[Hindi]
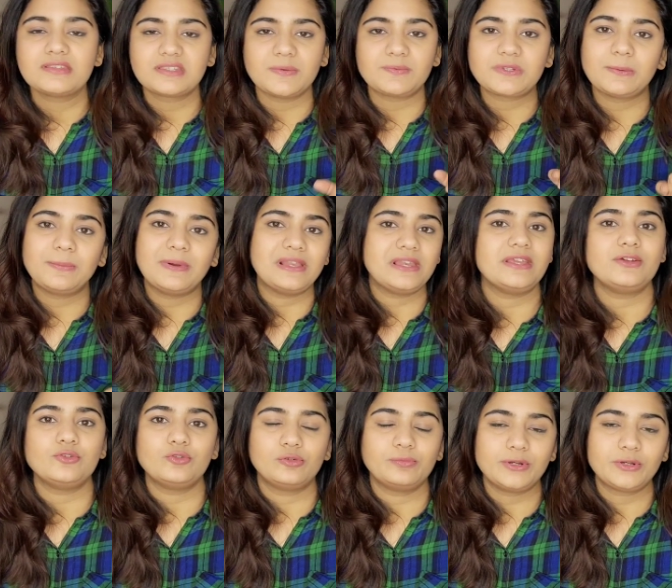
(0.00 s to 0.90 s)
सबसे पहले
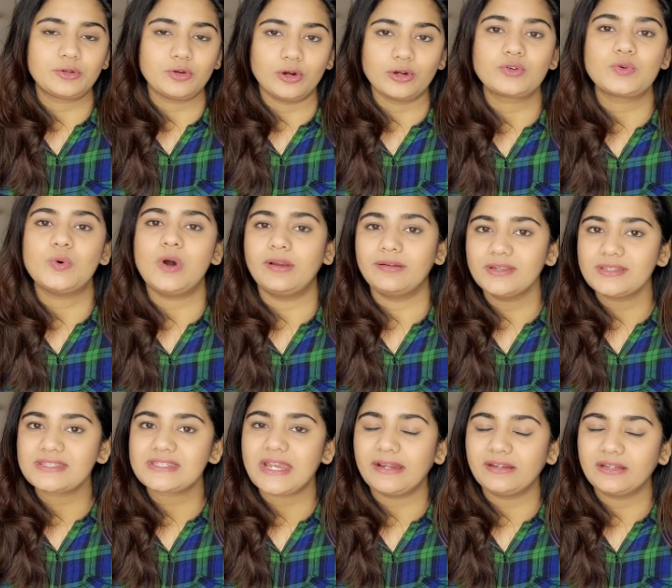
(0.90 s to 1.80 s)
यू विल बी टॉट टू
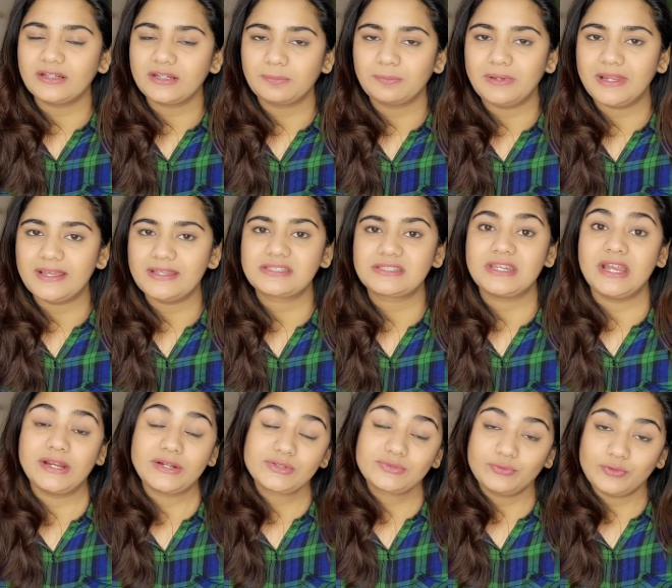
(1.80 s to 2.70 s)
अंडरस्टैंड एंड अप्लाई
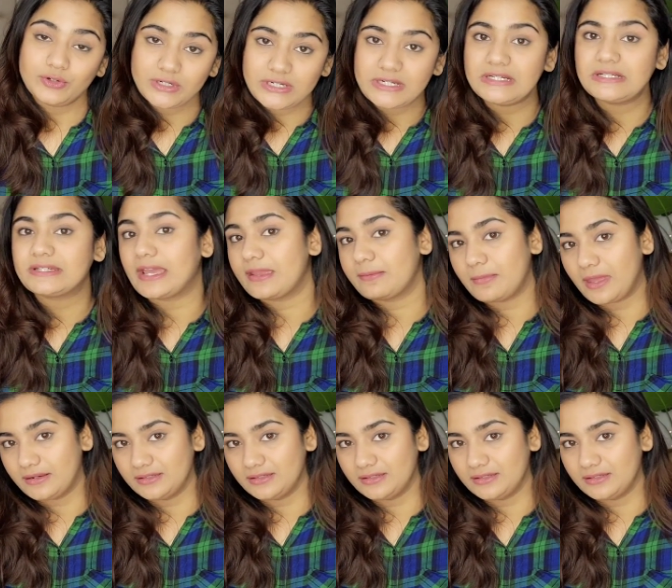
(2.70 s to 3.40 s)
स्टैट्स फॉर रियल टाइम